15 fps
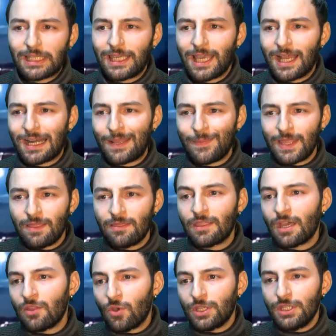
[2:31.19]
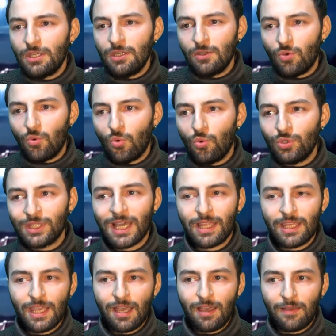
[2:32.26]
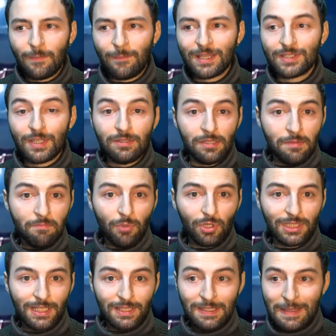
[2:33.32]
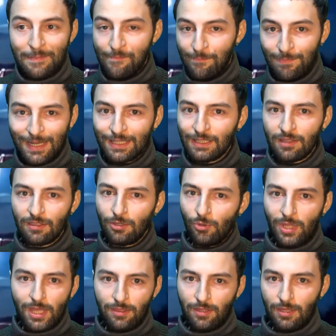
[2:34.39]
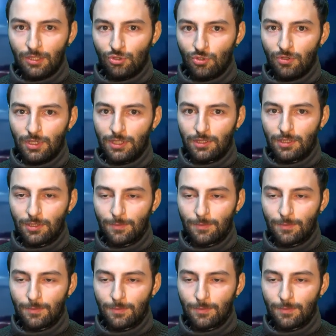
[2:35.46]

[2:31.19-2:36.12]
que ha reventado allí un área bastante importante en plena ciudad de Detroit.